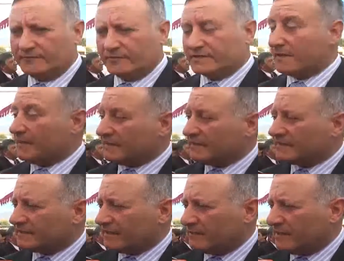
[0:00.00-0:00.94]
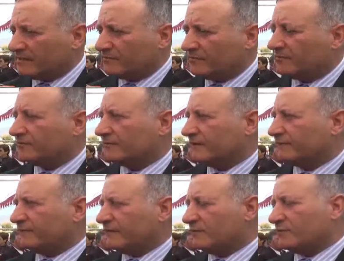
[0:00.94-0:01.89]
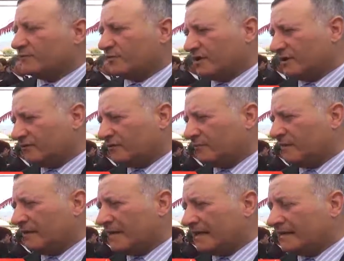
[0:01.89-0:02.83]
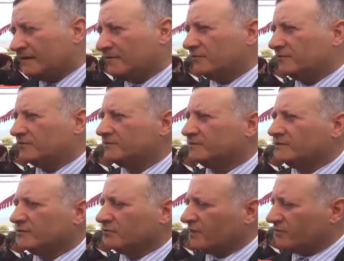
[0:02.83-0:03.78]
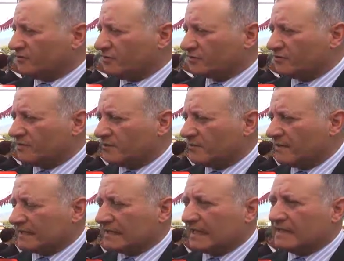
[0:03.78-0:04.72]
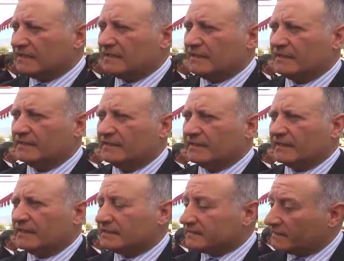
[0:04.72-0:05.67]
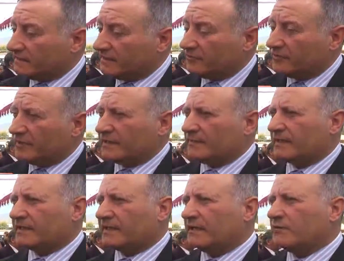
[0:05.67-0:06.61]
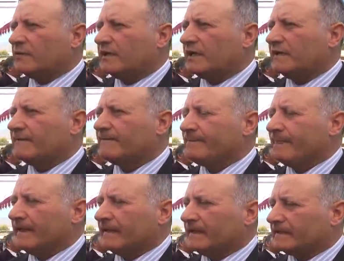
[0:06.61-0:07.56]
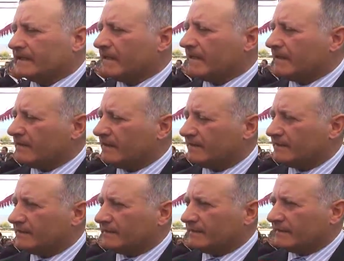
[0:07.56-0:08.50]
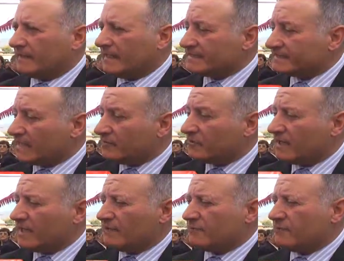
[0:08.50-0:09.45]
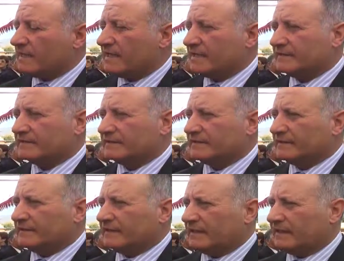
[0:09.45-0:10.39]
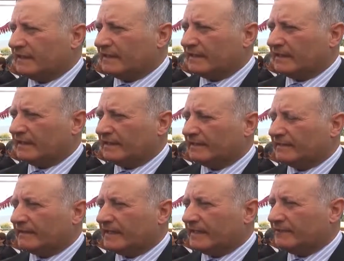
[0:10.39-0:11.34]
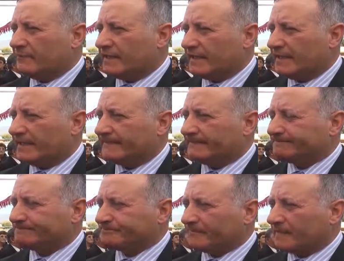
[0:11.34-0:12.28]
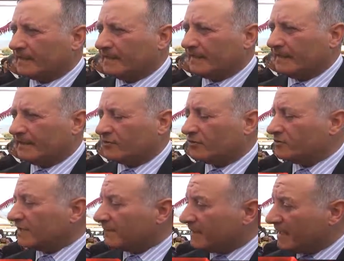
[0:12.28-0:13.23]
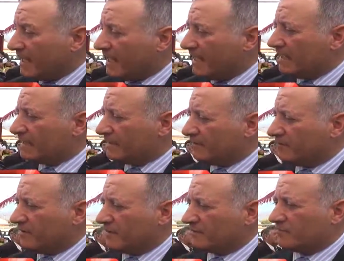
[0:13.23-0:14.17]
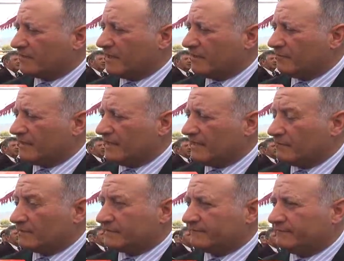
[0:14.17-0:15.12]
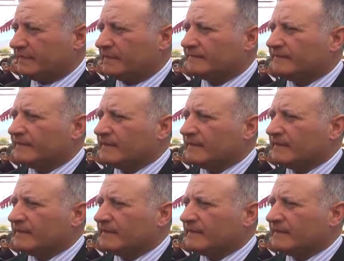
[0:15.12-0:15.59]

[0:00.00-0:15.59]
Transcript: Nuestra planta de tratamiento, que fue un proyecto emblemático cuando yo asumí como alcalde, en el sentido de que Panquehue está lanzando las aguas, eh, las aguas eh, contaminadas al río Aconcagua, las aguas servidas.